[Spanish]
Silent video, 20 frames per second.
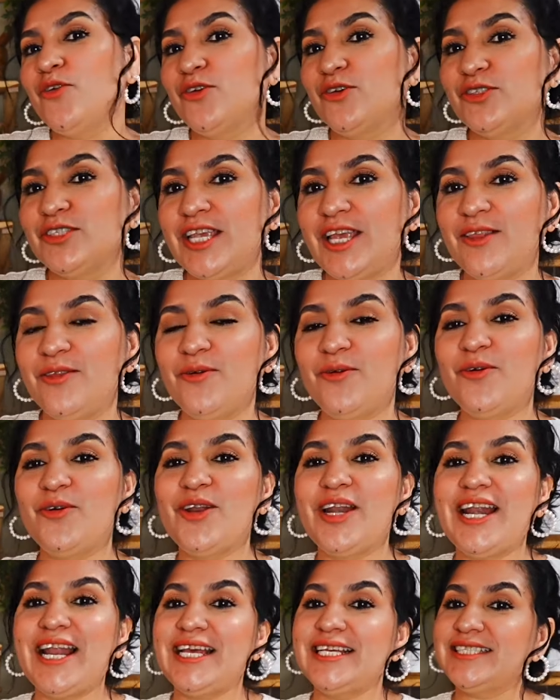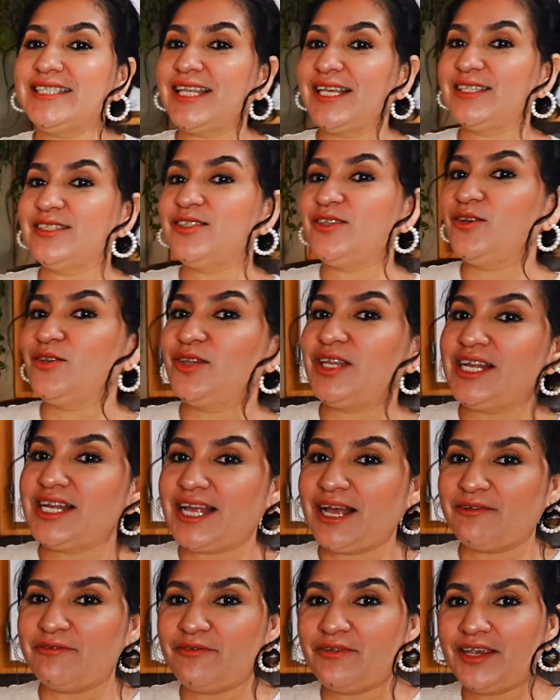nos quedó la estación del
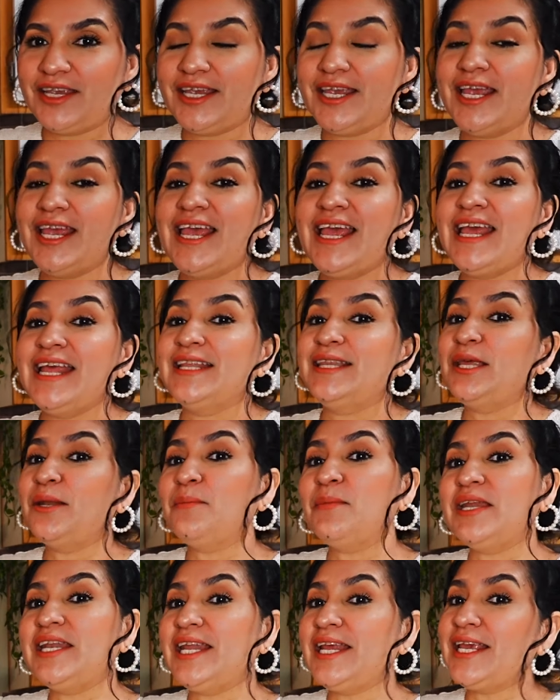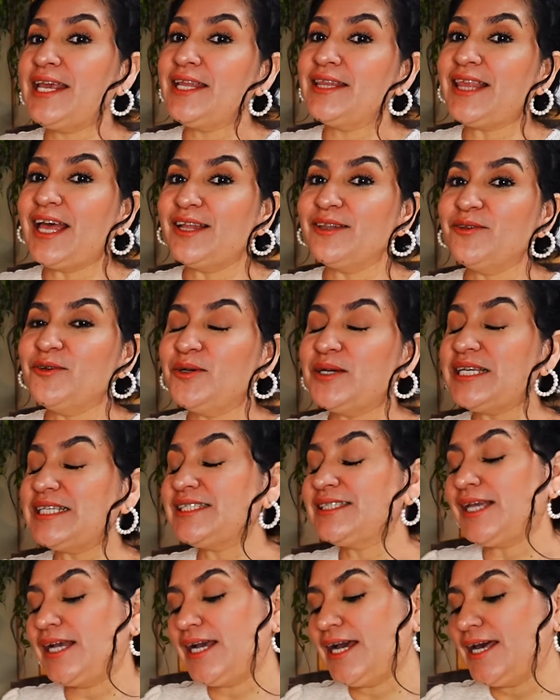café. Terminé quitando
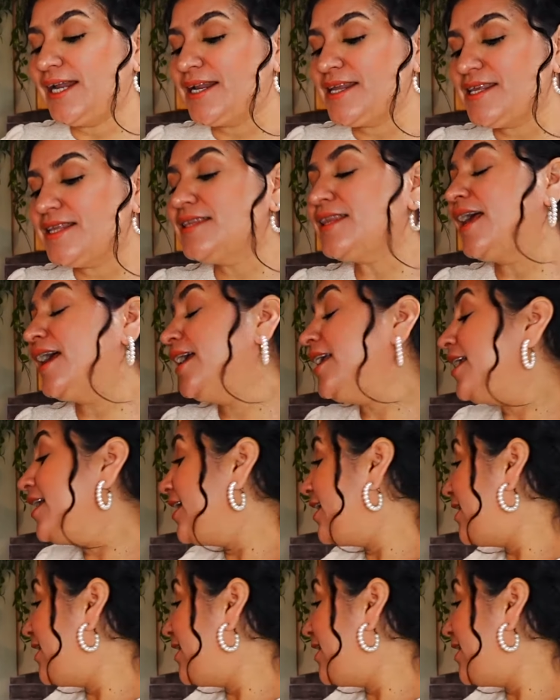esta jarrita